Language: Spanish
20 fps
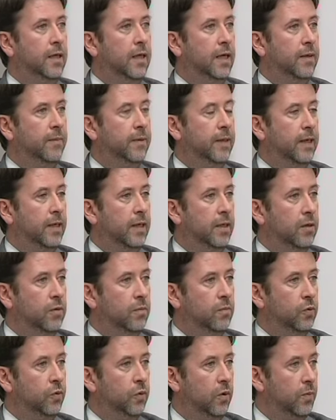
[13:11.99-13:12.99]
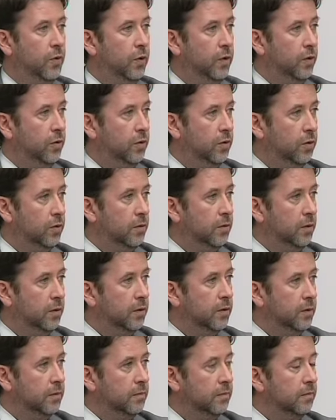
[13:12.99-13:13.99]
Habrá un nuevo modelo,
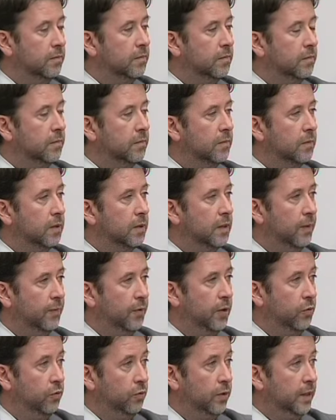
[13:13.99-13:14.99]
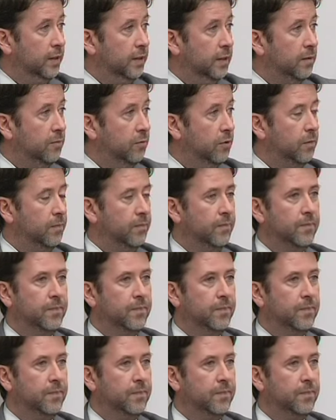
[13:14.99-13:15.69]
eh, digamos, educativo.